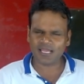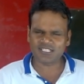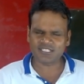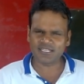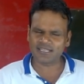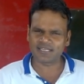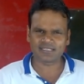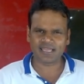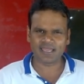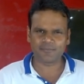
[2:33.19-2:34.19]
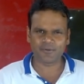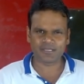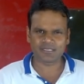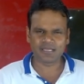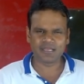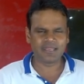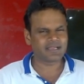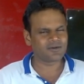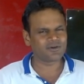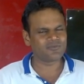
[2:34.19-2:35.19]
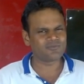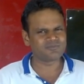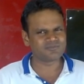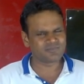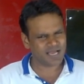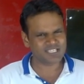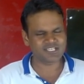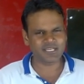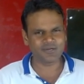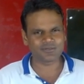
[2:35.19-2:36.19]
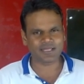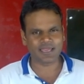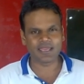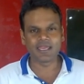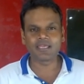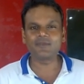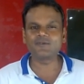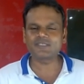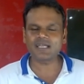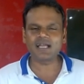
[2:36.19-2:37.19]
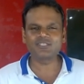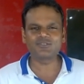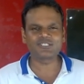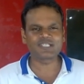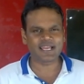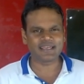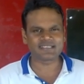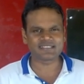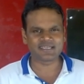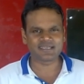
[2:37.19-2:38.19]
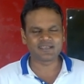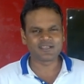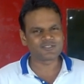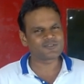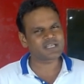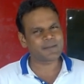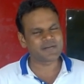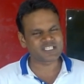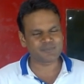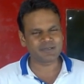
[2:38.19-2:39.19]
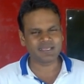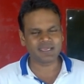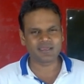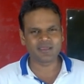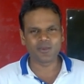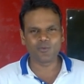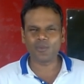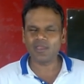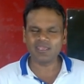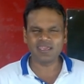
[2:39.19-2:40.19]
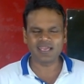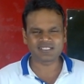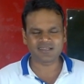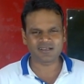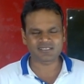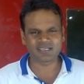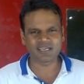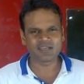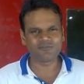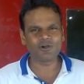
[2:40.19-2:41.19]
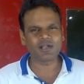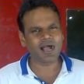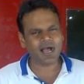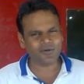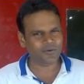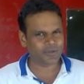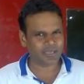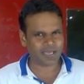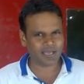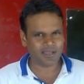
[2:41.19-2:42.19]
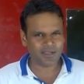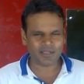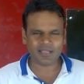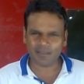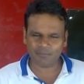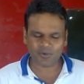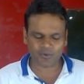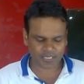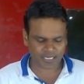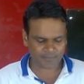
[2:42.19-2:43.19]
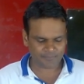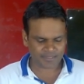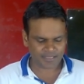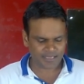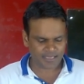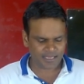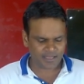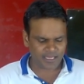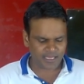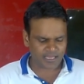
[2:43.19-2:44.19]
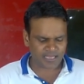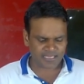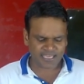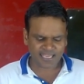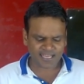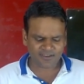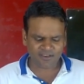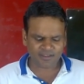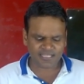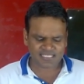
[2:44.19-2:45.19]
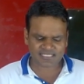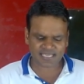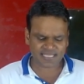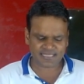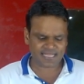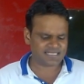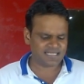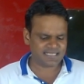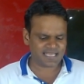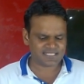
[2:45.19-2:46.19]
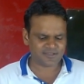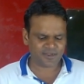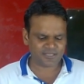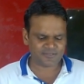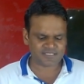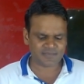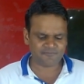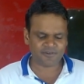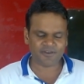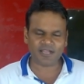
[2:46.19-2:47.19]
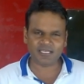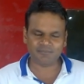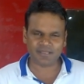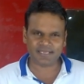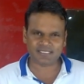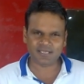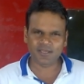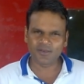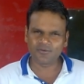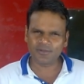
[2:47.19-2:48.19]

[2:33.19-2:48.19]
और आश्चर्य करता है पोइट लेखक को आश्चर्य होता है कि उसका जो चाइल्डनेस है जो उसका बचपन है वेयर ही हैज लॉस्ट वो कहाँ खो गया और कब खो गया ही कैन ओनली से दैट इट हैज गॉन टू सम फॉरगॉटन प्लेस